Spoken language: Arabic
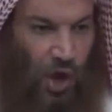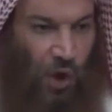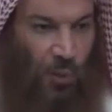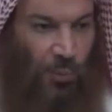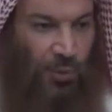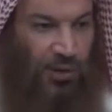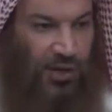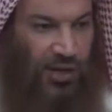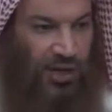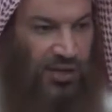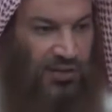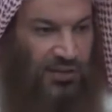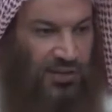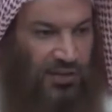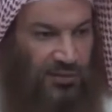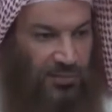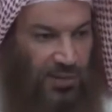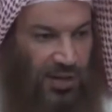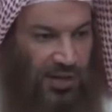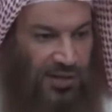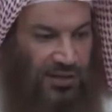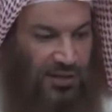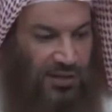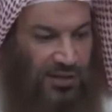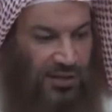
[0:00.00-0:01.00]
ومن حيث
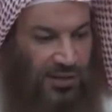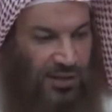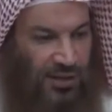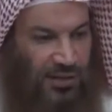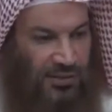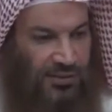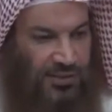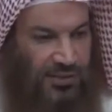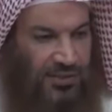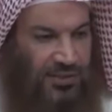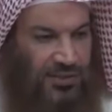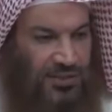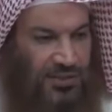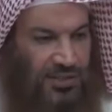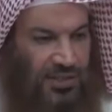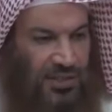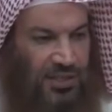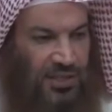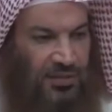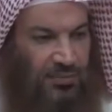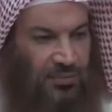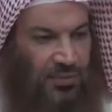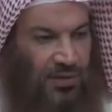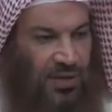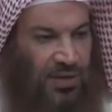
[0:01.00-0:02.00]
المعنى أنت
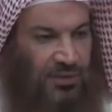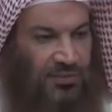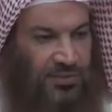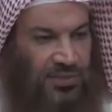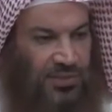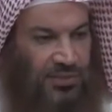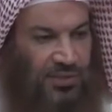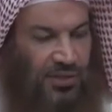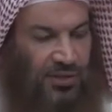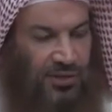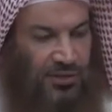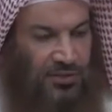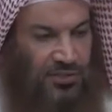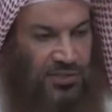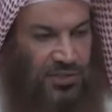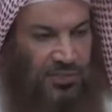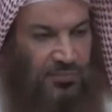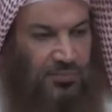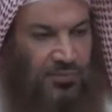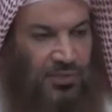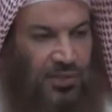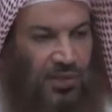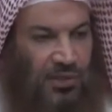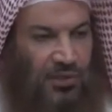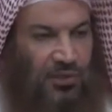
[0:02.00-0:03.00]
تستعيذ بالله من الشيطان
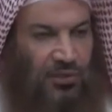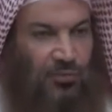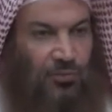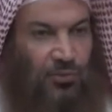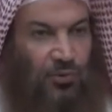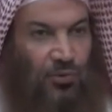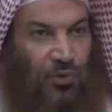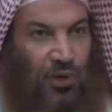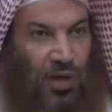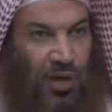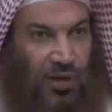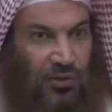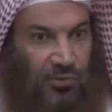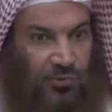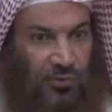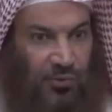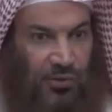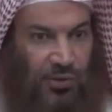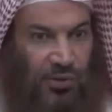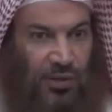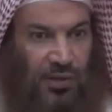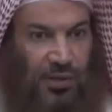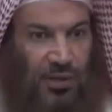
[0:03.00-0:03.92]
الرجيم تطلب منه العون